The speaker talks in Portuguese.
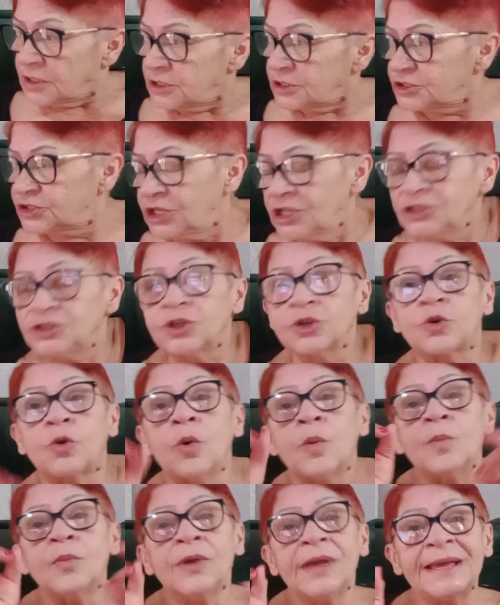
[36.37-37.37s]
Gente,
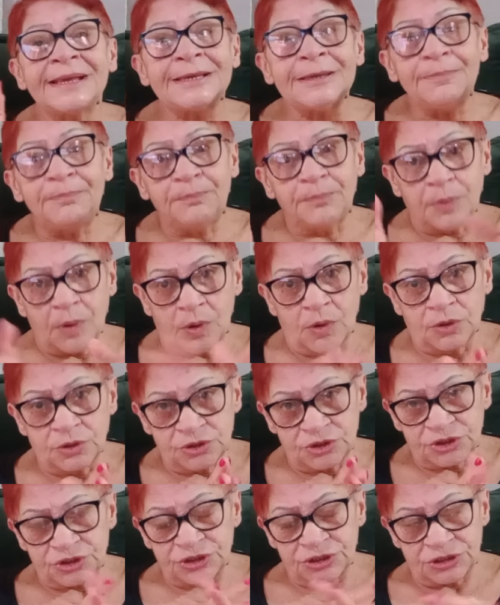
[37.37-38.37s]
como é que
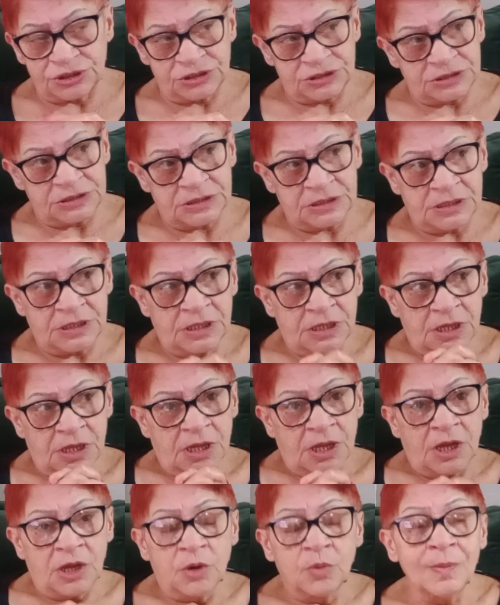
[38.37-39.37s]
pode?
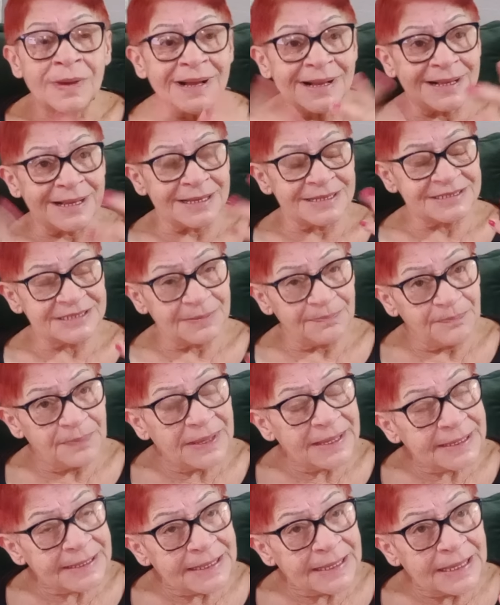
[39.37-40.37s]
Uma casa
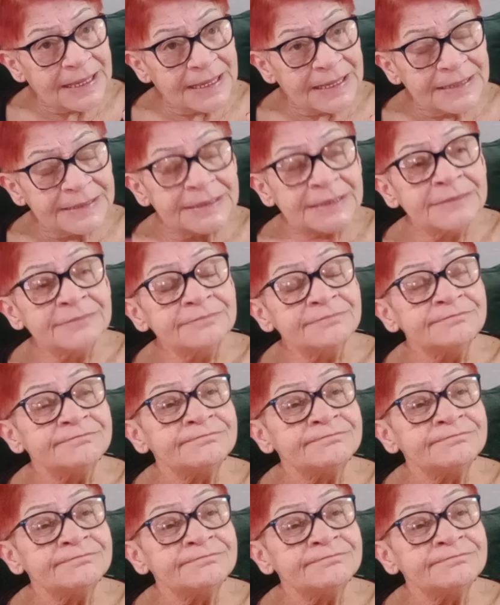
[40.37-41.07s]
pequena,